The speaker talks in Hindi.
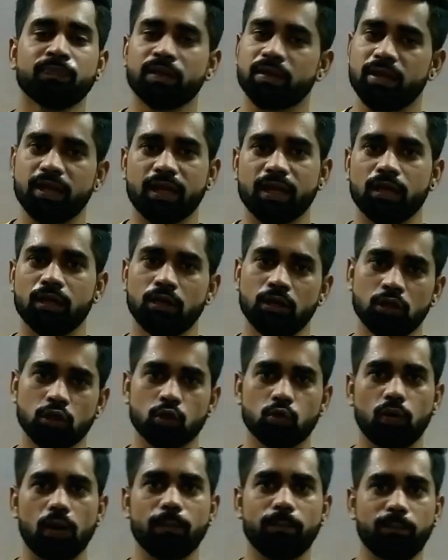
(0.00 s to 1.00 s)
ठीक है
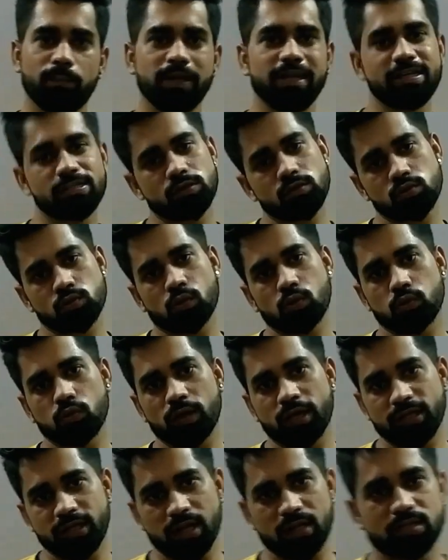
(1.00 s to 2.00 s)
तो आप प्लीज़ उसको
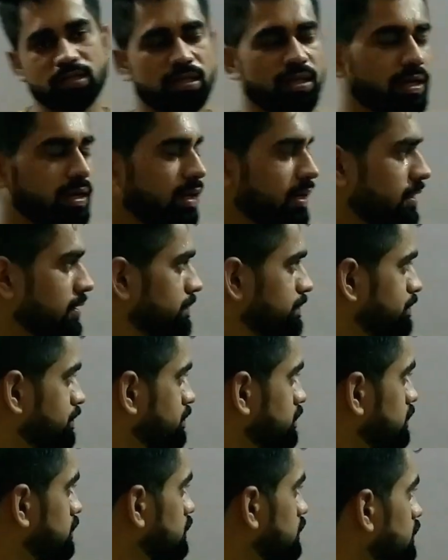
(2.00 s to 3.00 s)
थोड़ा ध्यान से देखिएगा
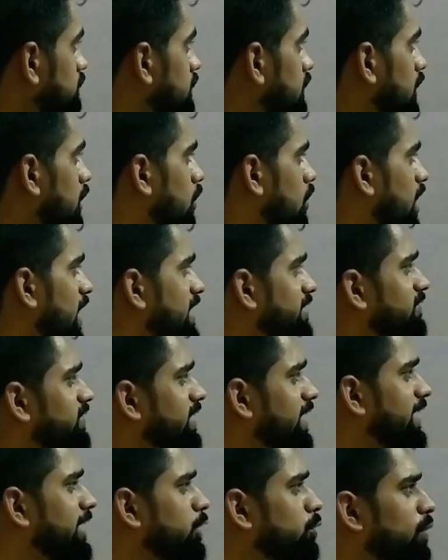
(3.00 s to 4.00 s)
ना आई वन
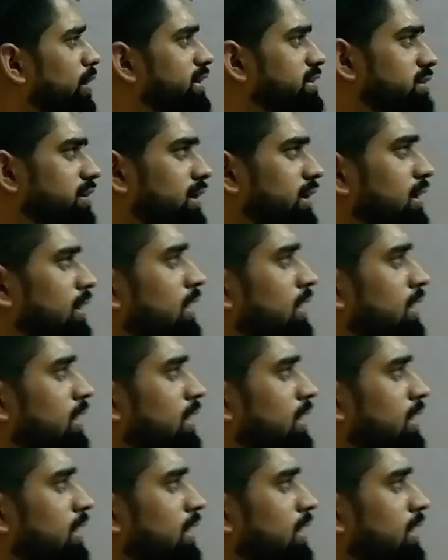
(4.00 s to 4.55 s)
आई टू आई थ्री